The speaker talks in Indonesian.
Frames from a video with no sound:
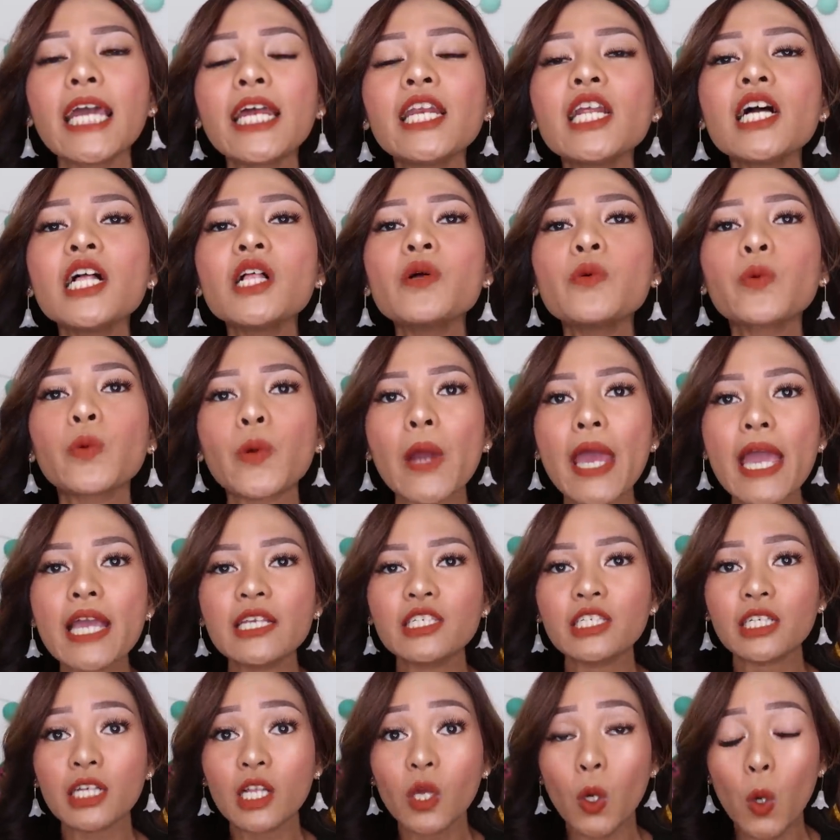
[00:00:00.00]
channel
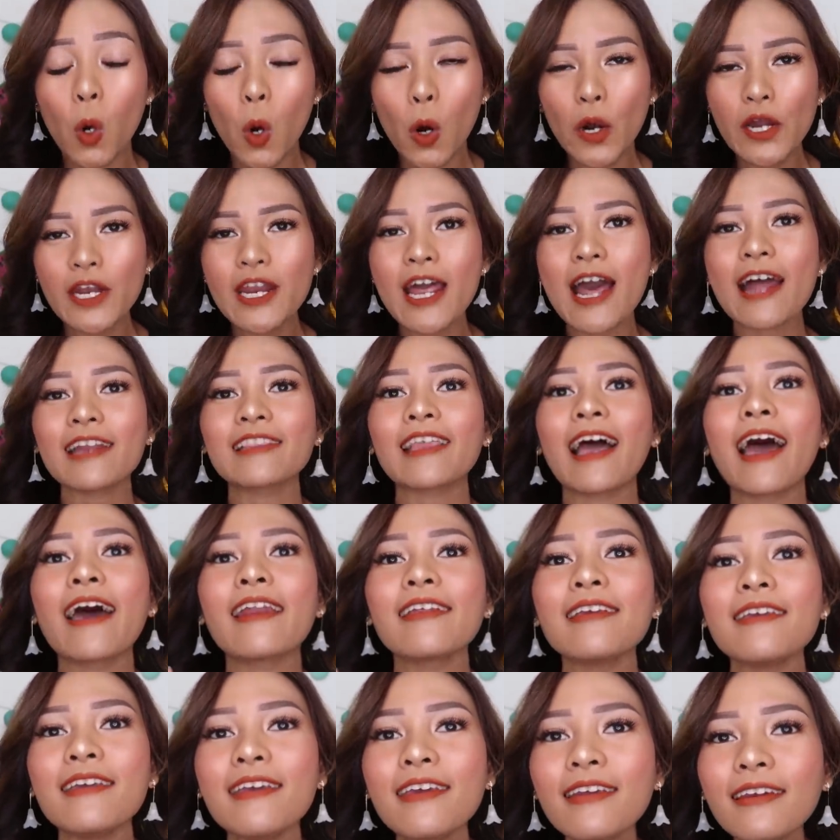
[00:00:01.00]
Rachel Goddard
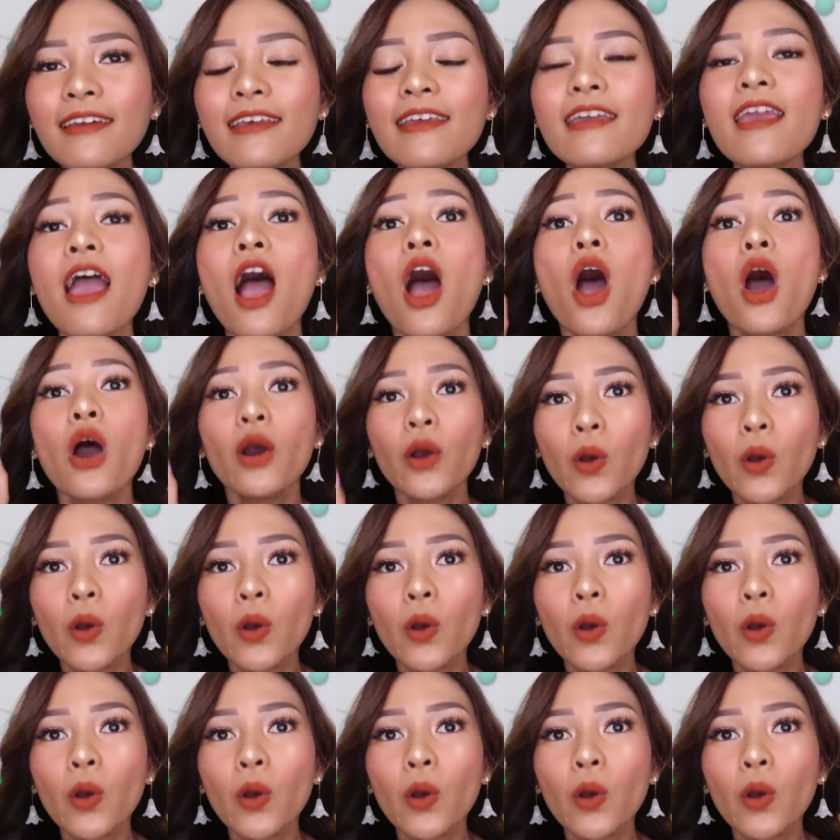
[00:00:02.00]
Hari ini